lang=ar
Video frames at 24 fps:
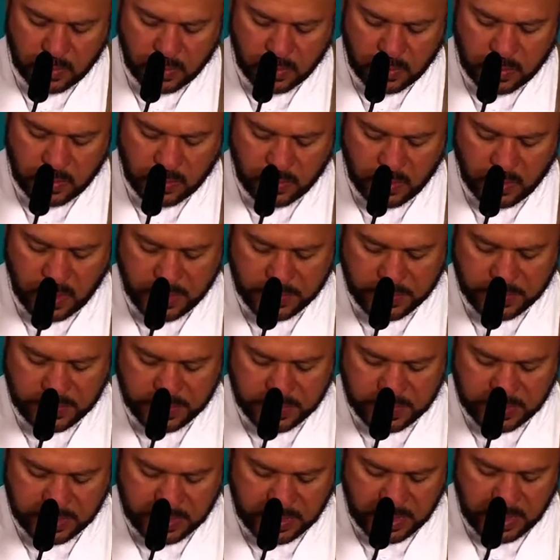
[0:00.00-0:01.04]

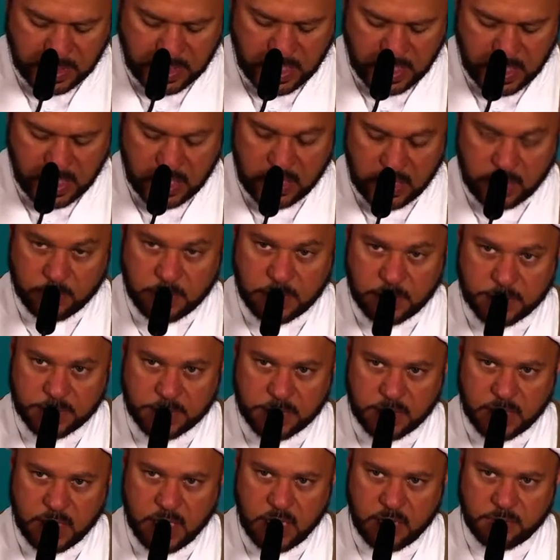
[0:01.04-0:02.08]
نعزي العالم
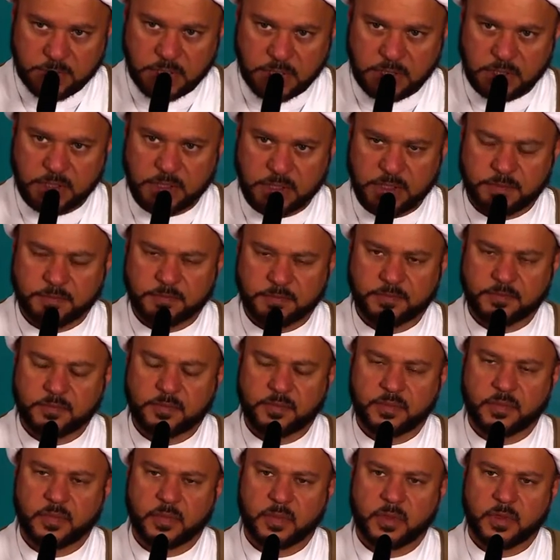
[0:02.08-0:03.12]
الاسلامي
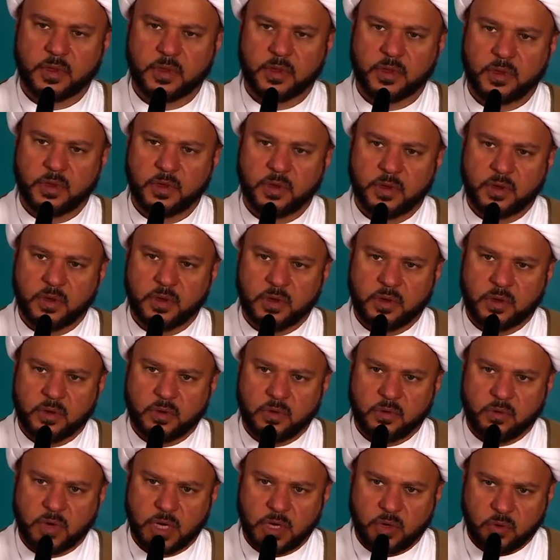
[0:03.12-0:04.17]

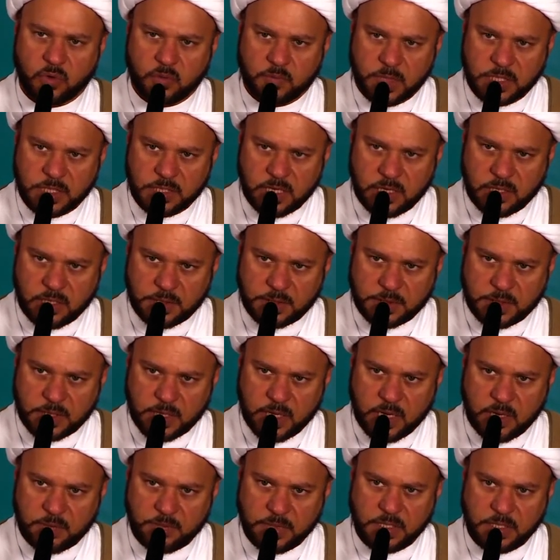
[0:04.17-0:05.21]
والامه
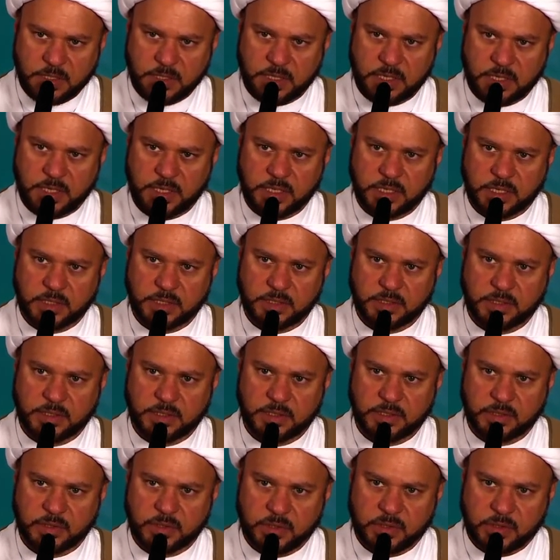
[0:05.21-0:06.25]
الاسلاميه
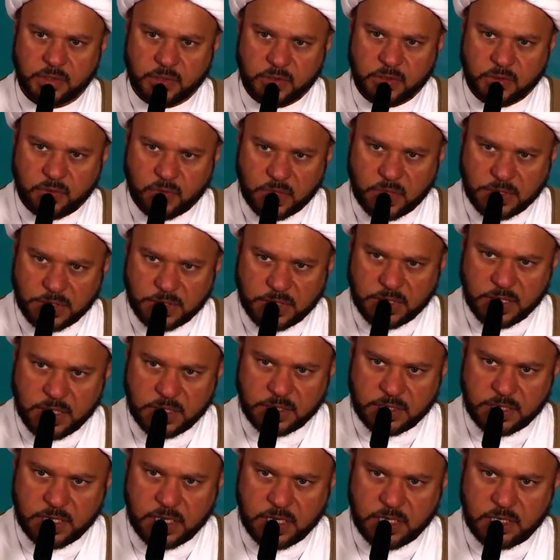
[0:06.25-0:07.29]

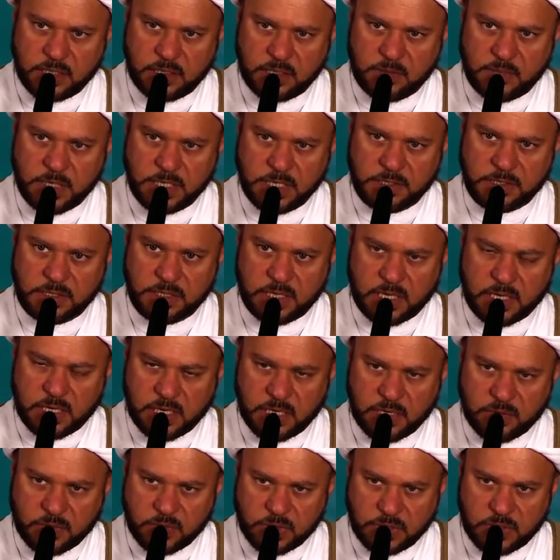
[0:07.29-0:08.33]
وشيعه اهل البيت
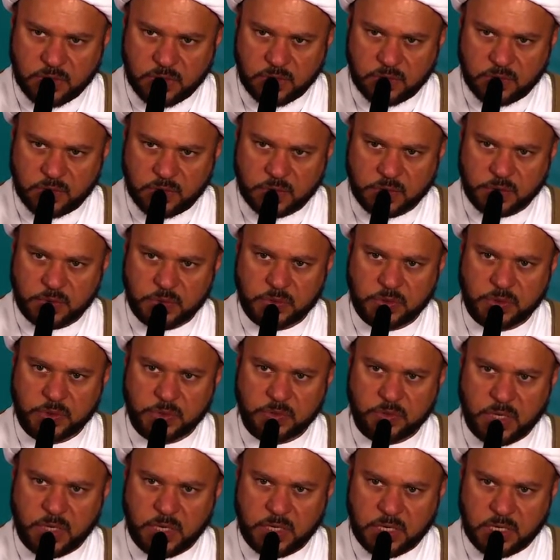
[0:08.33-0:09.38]
على وجه
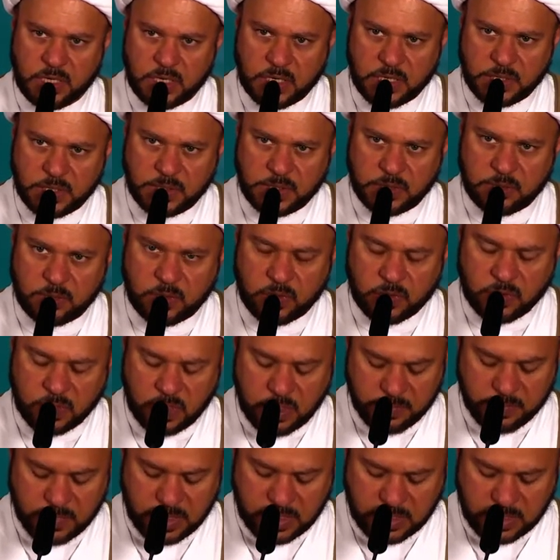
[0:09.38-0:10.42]
الخصوص وعلى راسهم
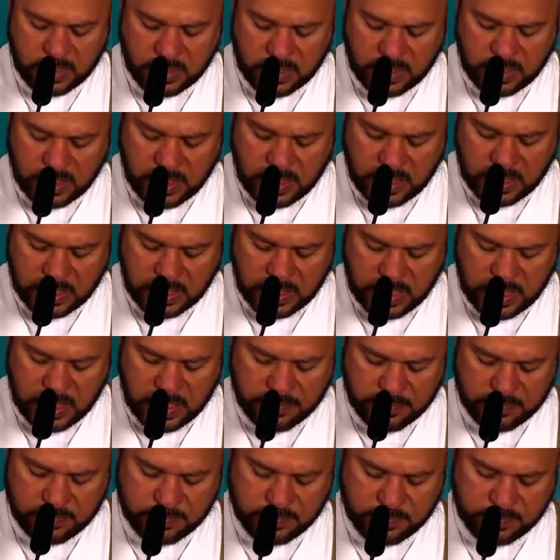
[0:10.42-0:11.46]
العلماء
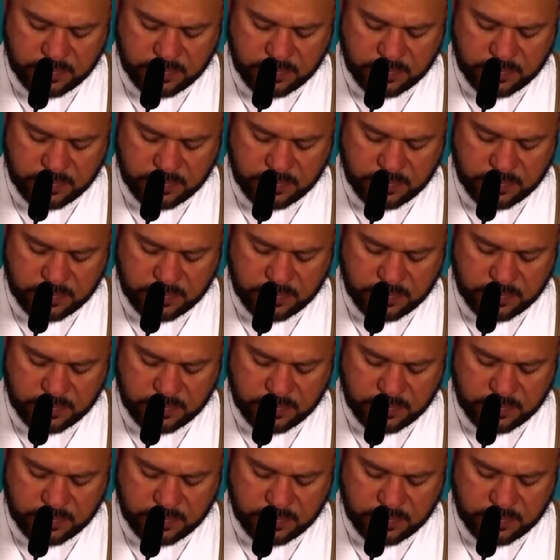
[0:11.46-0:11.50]
الاعلام